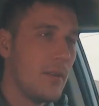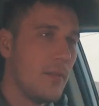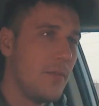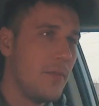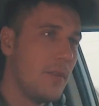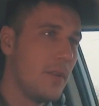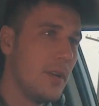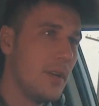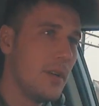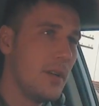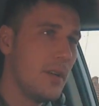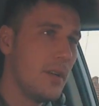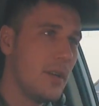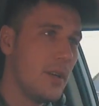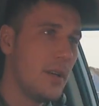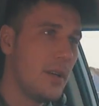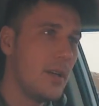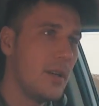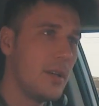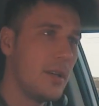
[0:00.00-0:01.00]
в
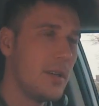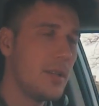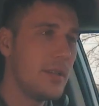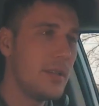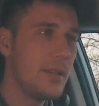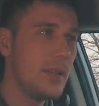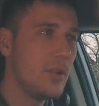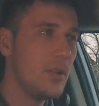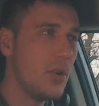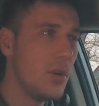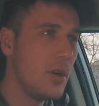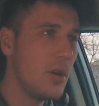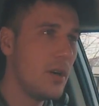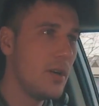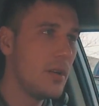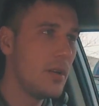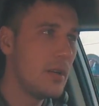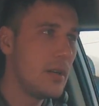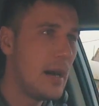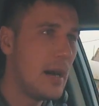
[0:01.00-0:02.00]
село
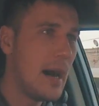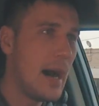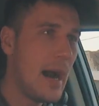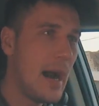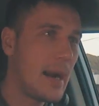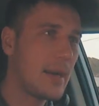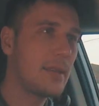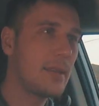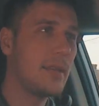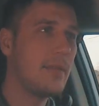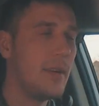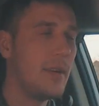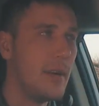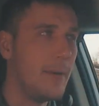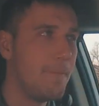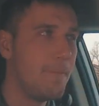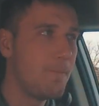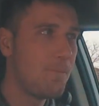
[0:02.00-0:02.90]
Актово.